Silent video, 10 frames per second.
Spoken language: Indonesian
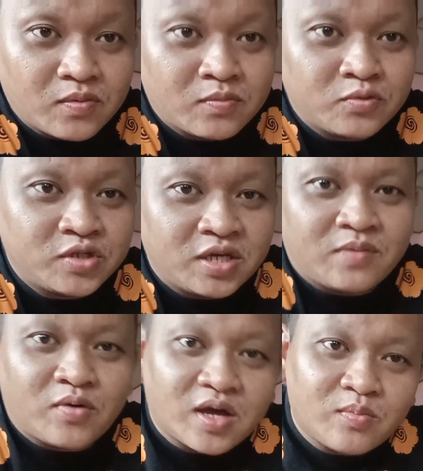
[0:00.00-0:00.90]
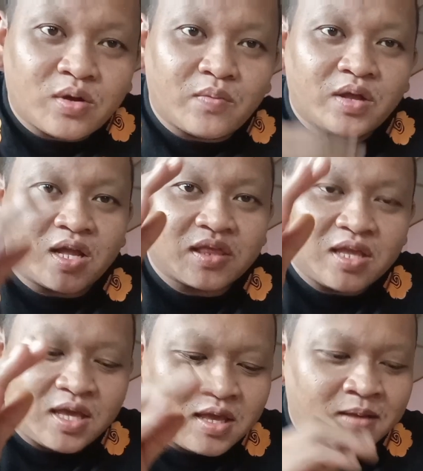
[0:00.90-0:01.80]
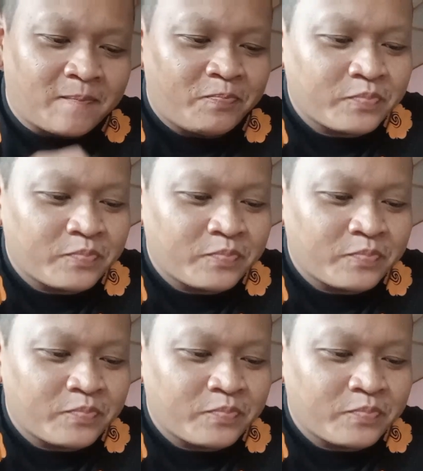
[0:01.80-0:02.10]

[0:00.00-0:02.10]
memuji, bukan mau amel hati.